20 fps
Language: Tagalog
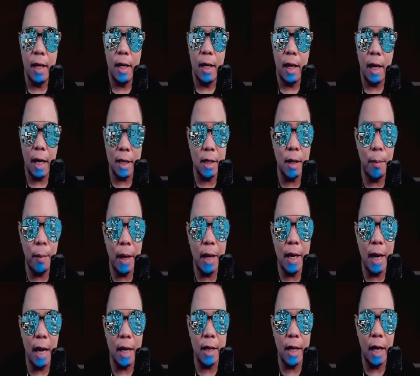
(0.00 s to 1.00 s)
kasabay
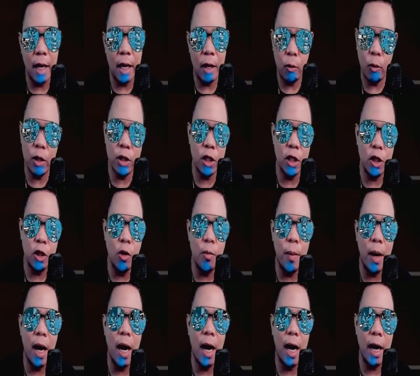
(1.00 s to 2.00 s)
natin which is yung
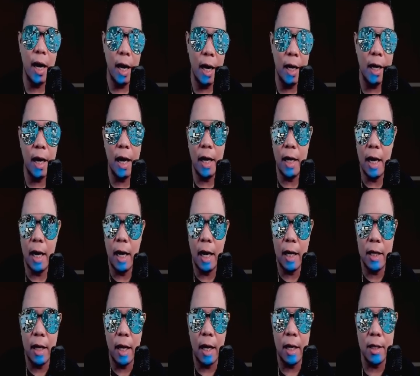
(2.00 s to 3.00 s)
mga anghel nga na
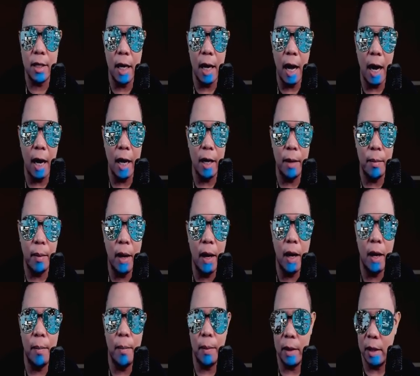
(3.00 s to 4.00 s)
nakatira sa langit mga
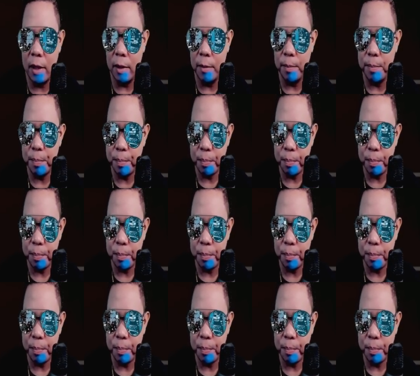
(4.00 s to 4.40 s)
kapatid.